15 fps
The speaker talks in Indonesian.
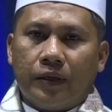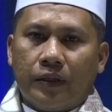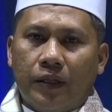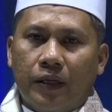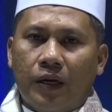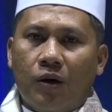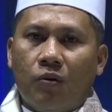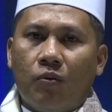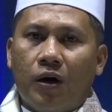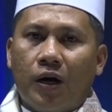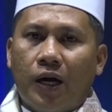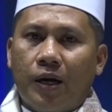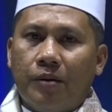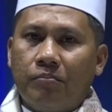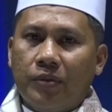Ketika uang
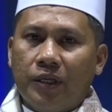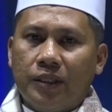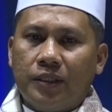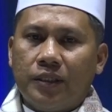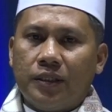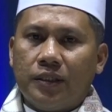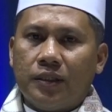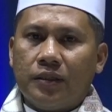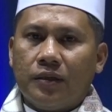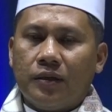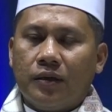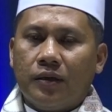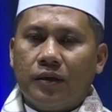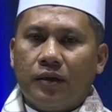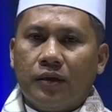habis
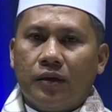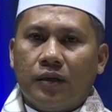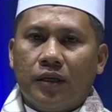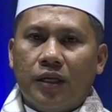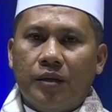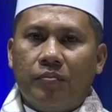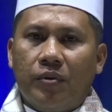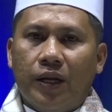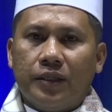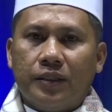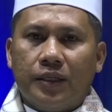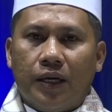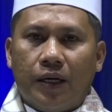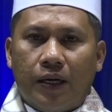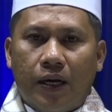
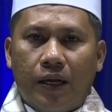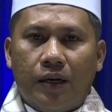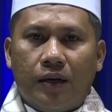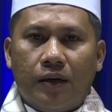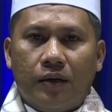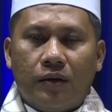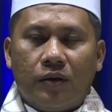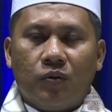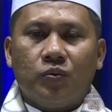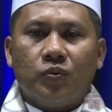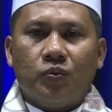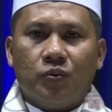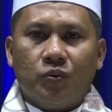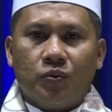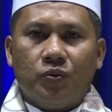dibelanjakan
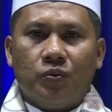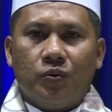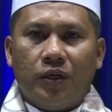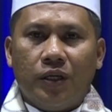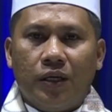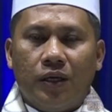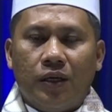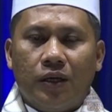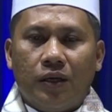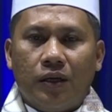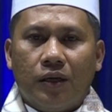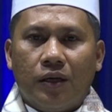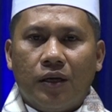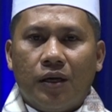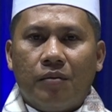untuk judi,
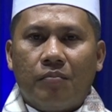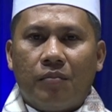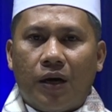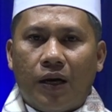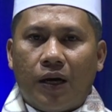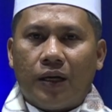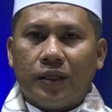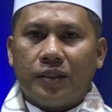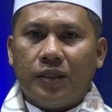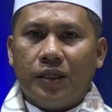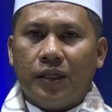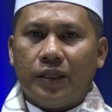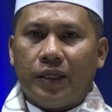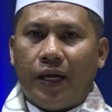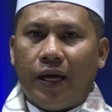maka
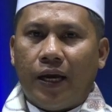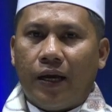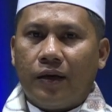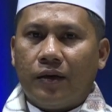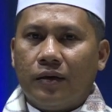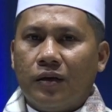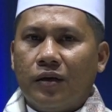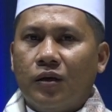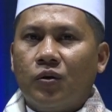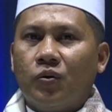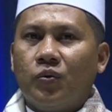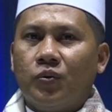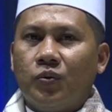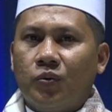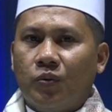hasilnya
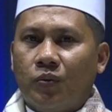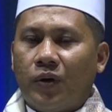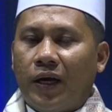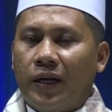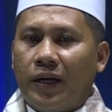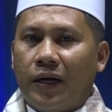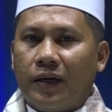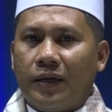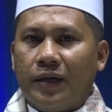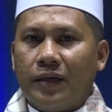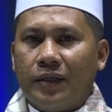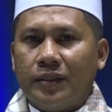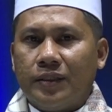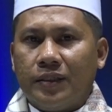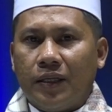untuk anak dan
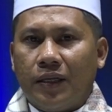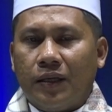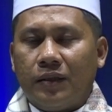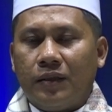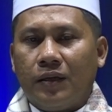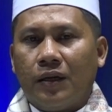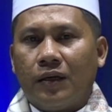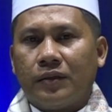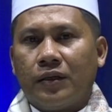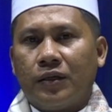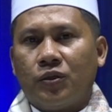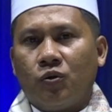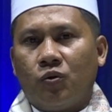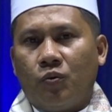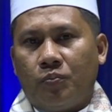istri tidak
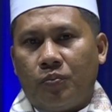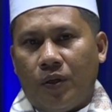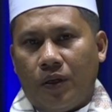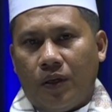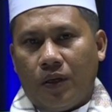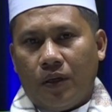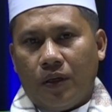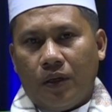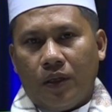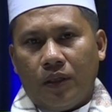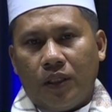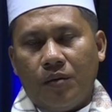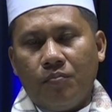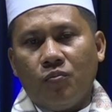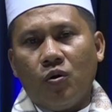tercukupi.
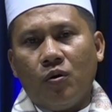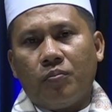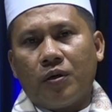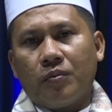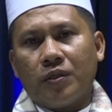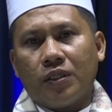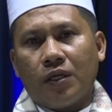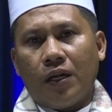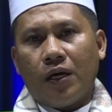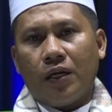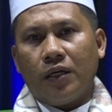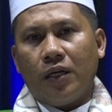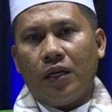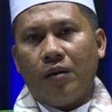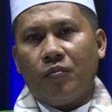Timbul
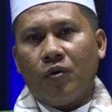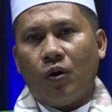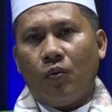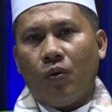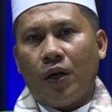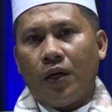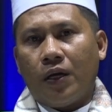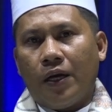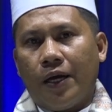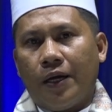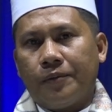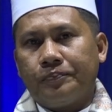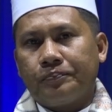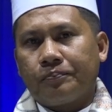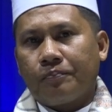permasalahan di dalam
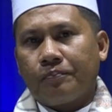keluarga.